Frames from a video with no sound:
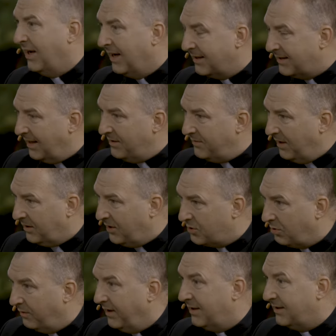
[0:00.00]
mhm. ten wielki
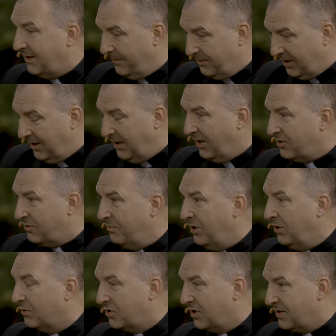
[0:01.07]
człowiek te, te ileś
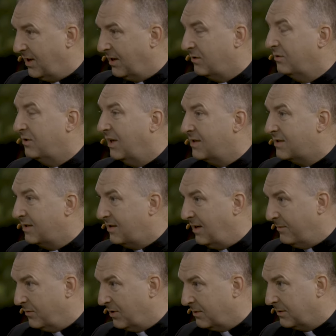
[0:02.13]
minut czy sekund jest
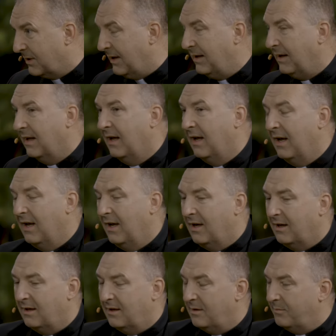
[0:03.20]
ze mną, tak?
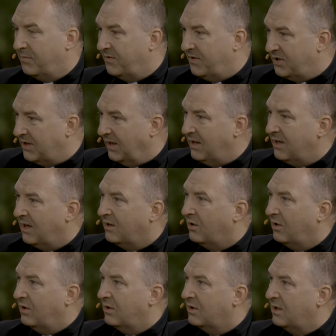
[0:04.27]
Yy, widzieli
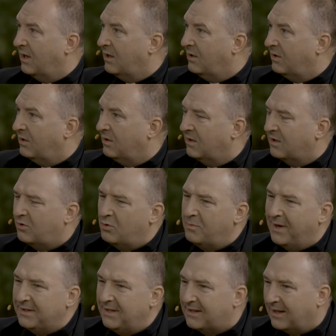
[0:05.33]
jego, jego
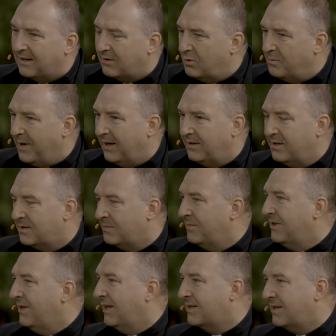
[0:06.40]
humanita,
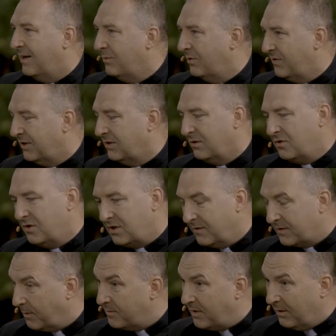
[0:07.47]
humanizm niesamowity. Oczywiście
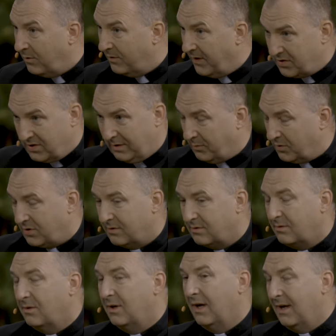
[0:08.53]
wspomniałem o wierze mhm. na
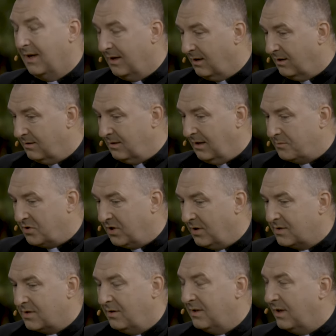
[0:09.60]
początku, na
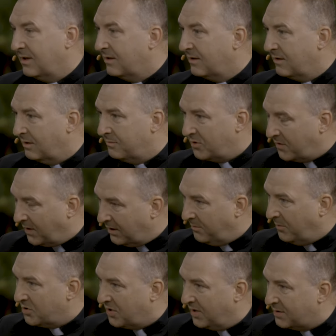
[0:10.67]
przyrodzonej, on
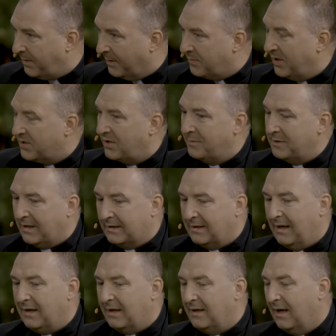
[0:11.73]
świadomość, że jest papieżem i tak
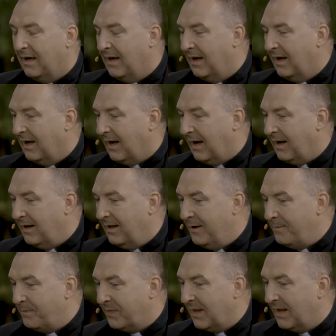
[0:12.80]
dalej, ale
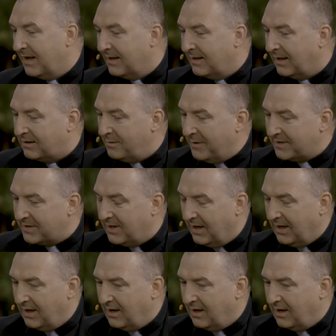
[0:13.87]
y, natomiast